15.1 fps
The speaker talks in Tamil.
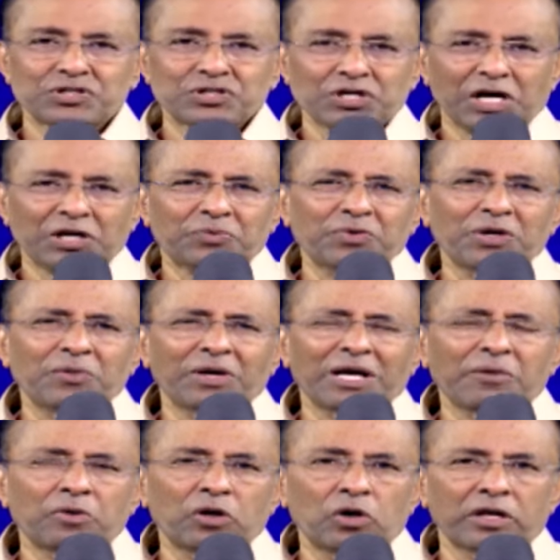சர்வ
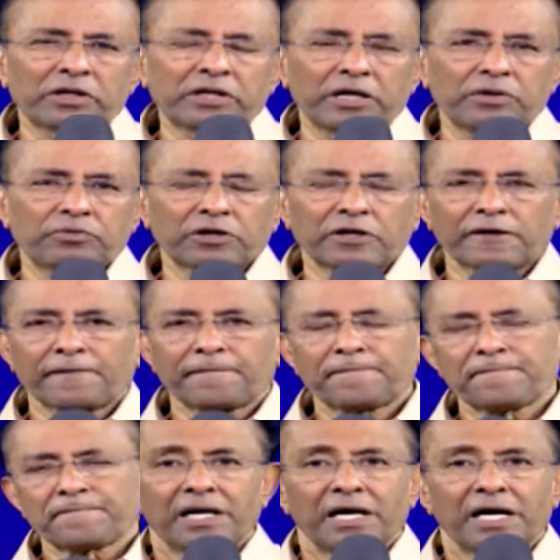வல்லமையுள்ள தேவன்
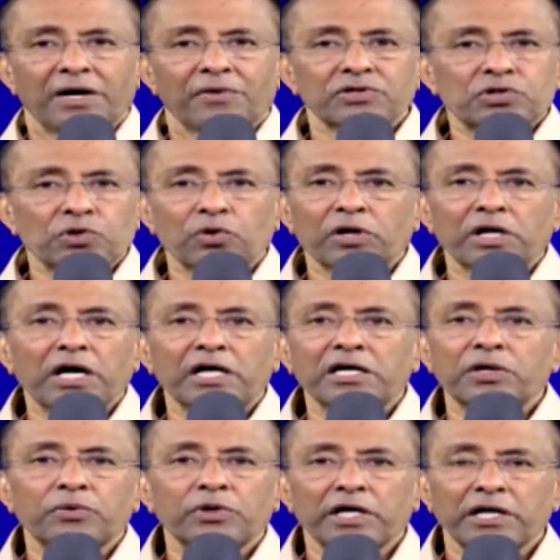அவன் சொல்கிறான்
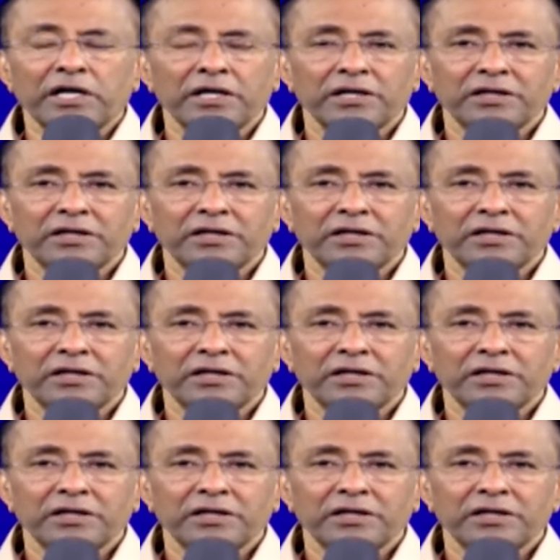ஆண்டவரே